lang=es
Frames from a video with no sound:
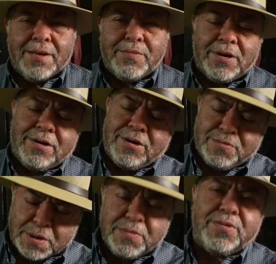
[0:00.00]
Pero nos
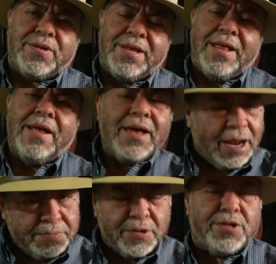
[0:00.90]
vemos
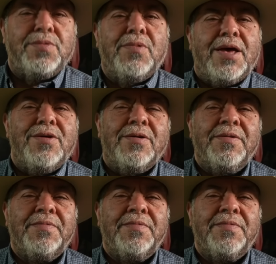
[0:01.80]
el próximo año.